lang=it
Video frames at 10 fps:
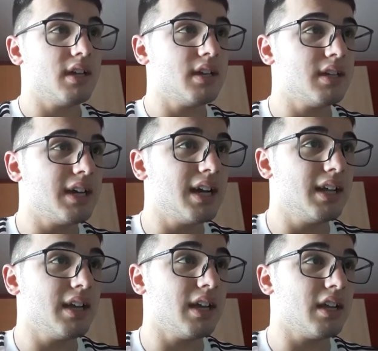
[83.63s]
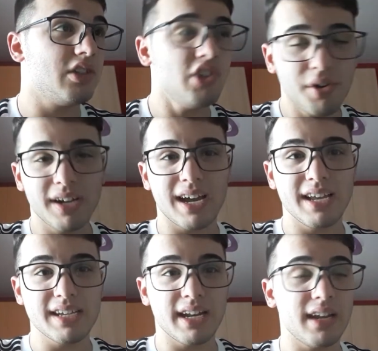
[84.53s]
Uh, Genoa
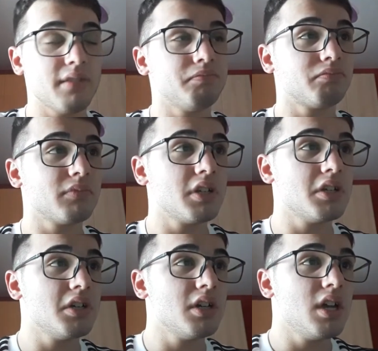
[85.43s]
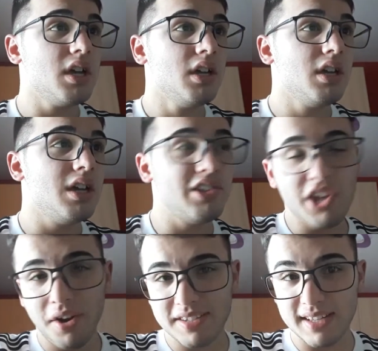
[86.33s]
Cagliari. Il
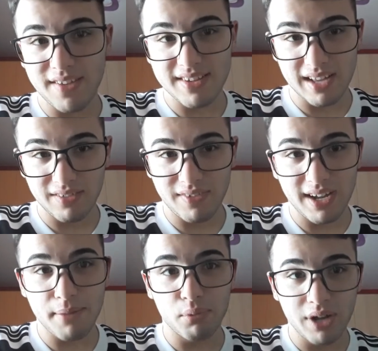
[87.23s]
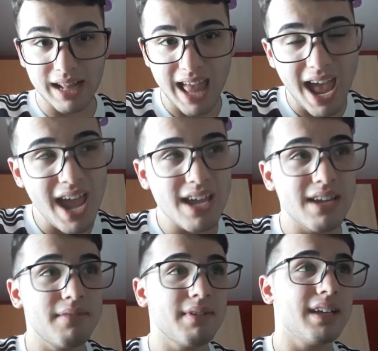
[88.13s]
Genoa si deve salvare pure
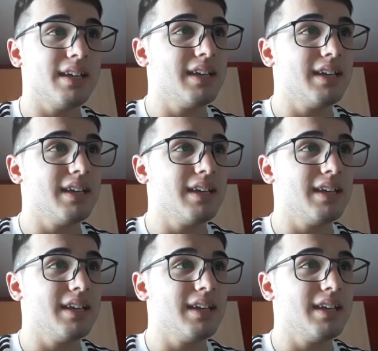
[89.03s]
lei.